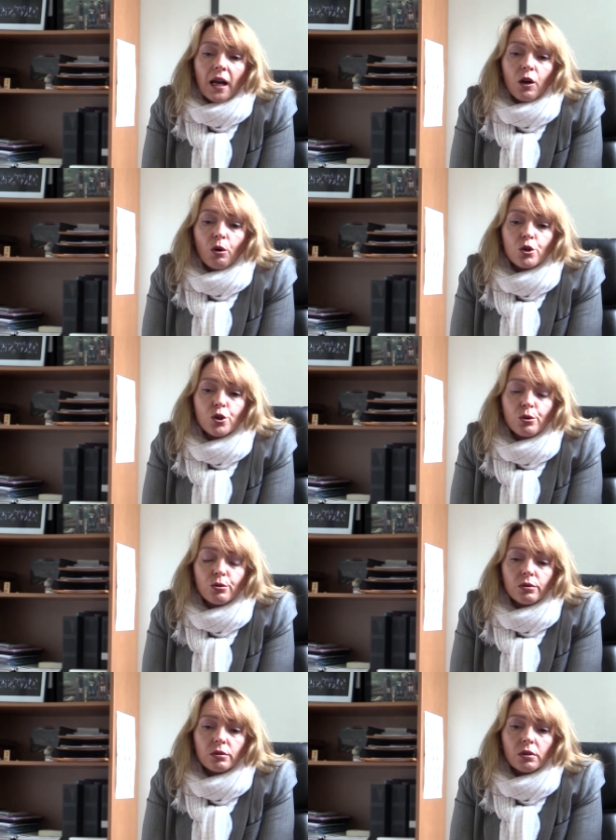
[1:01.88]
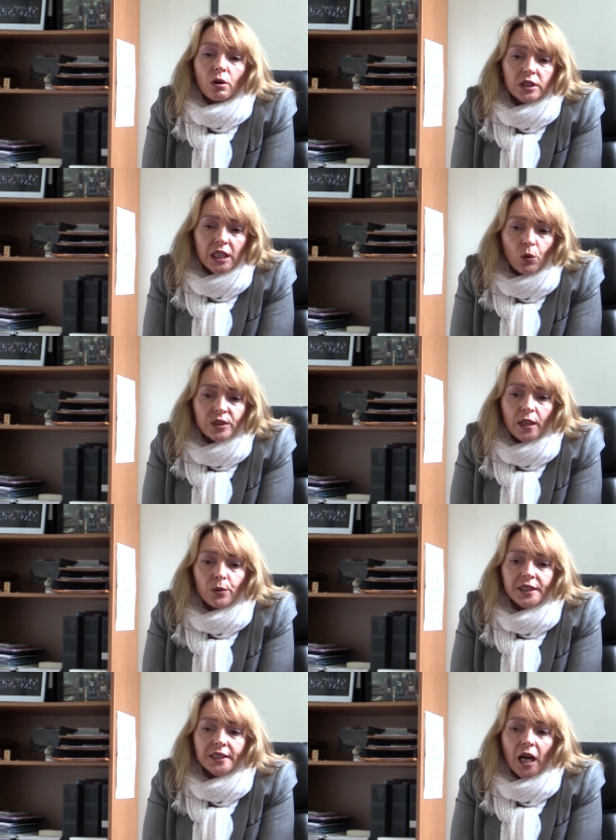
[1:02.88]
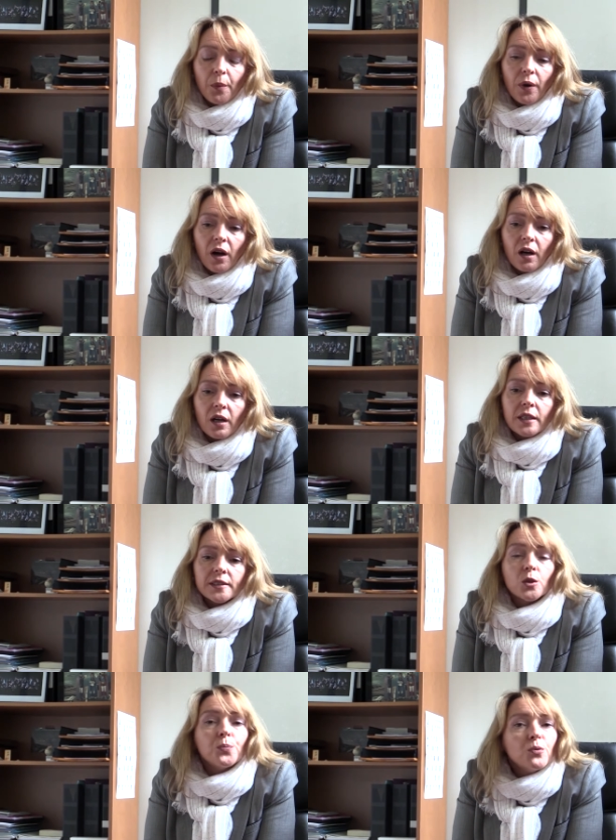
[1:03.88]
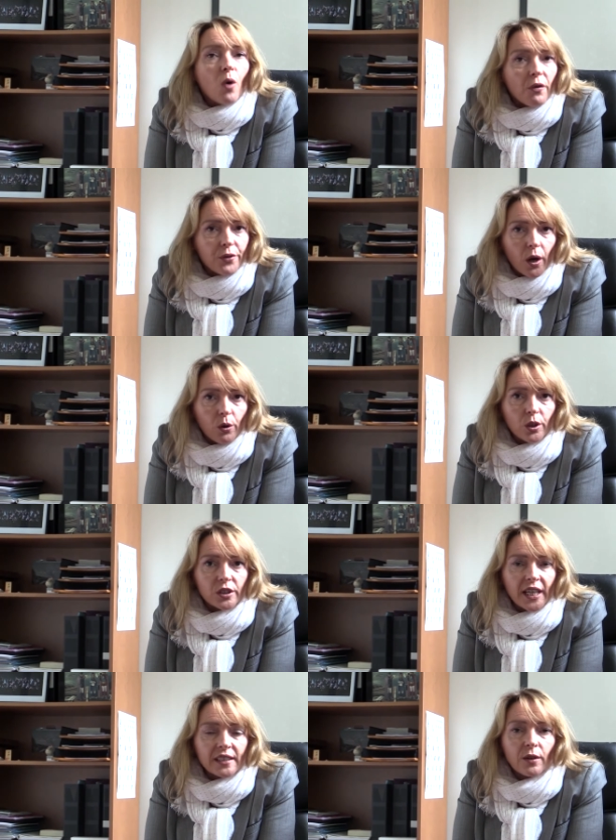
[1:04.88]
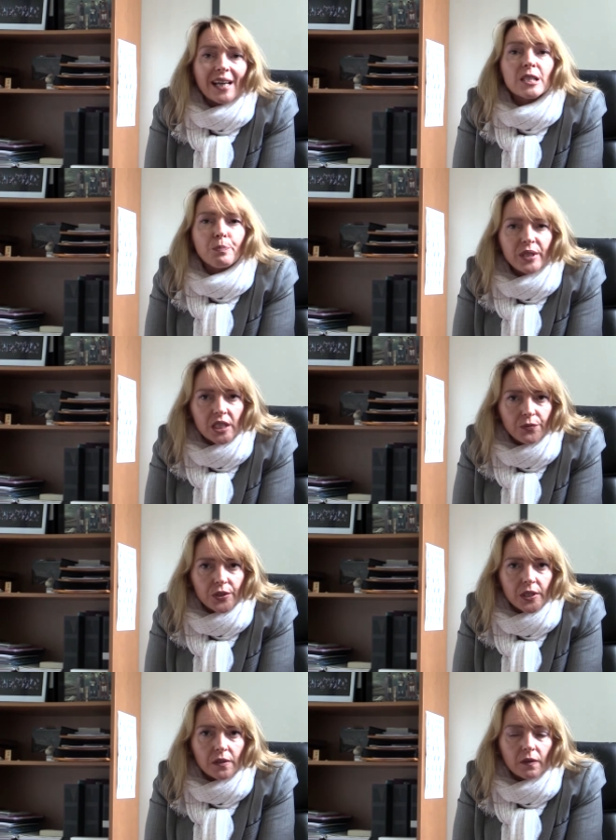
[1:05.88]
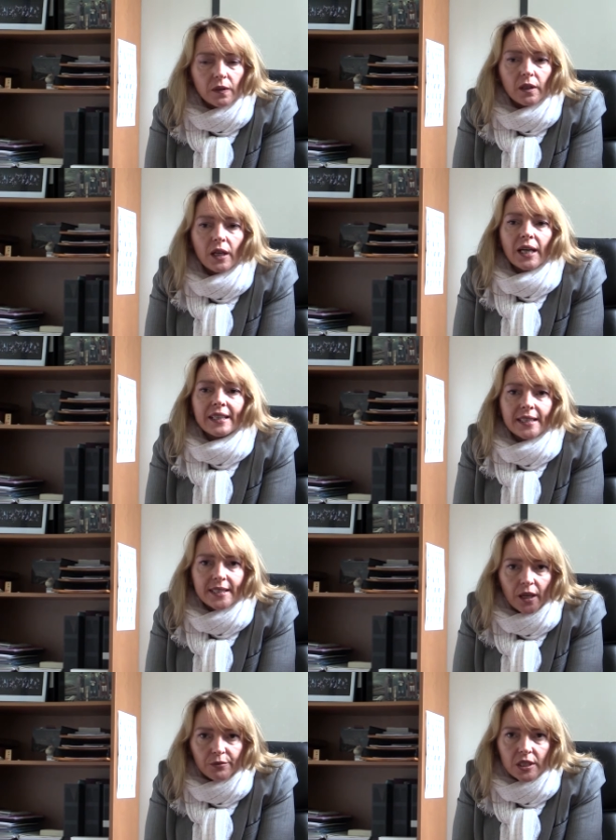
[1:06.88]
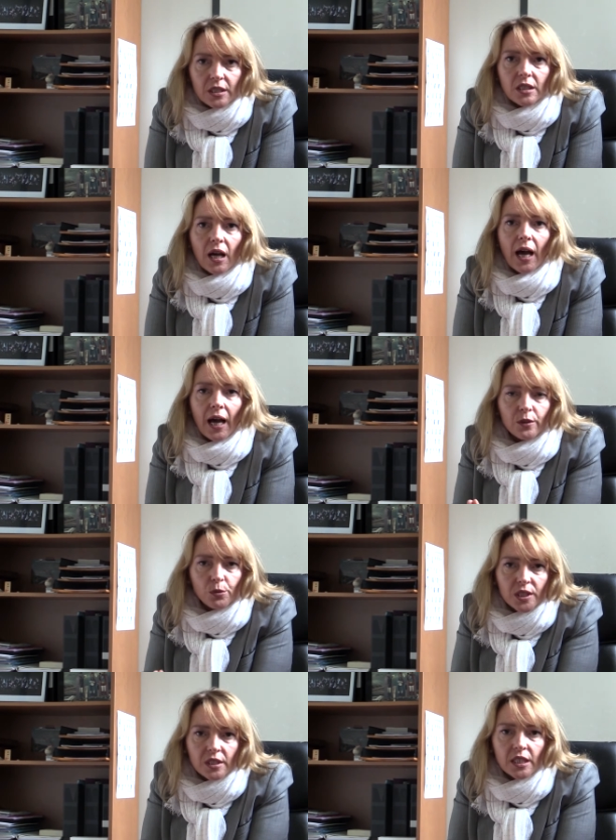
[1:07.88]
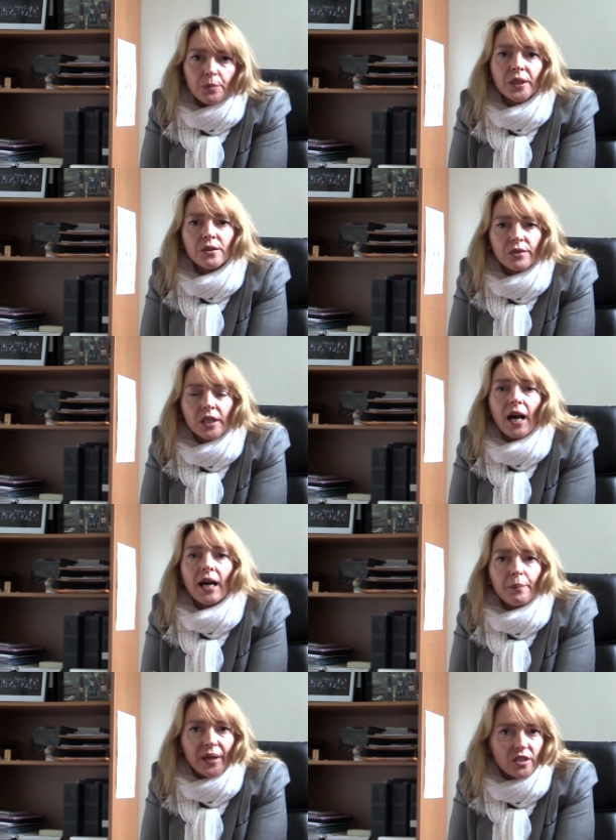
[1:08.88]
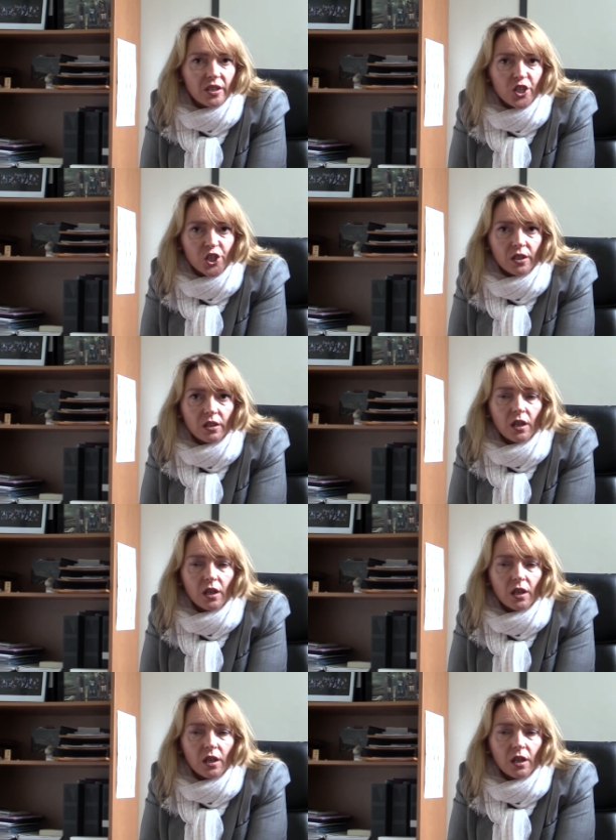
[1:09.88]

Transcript: L'enjeu en ce qui concerne le CINERPA, c'est de pouvoir faire reconnaître la spécificité des services à domicile privé à la personne âgée.